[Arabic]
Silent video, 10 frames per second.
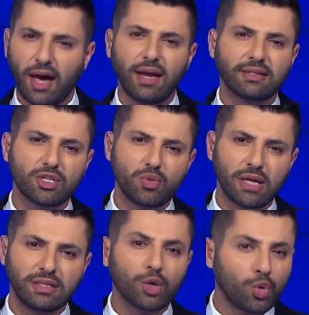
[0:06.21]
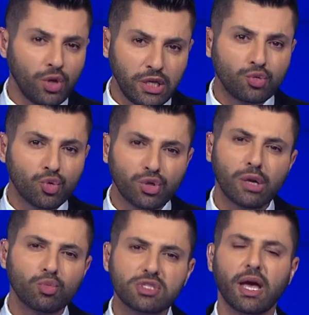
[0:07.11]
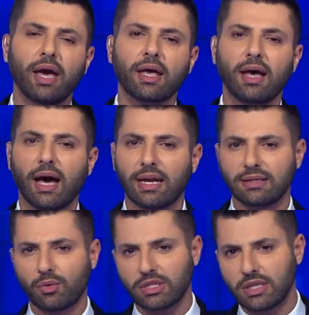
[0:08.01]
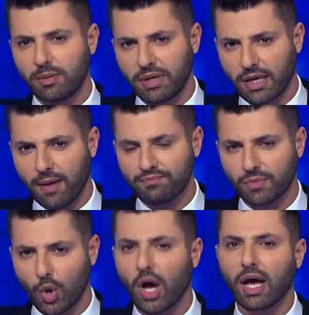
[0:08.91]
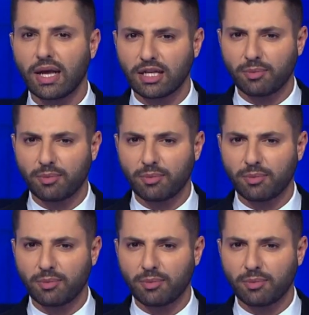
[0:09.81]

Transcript: على تسوية كل الديون المستحقة على الدولة الليبية وقال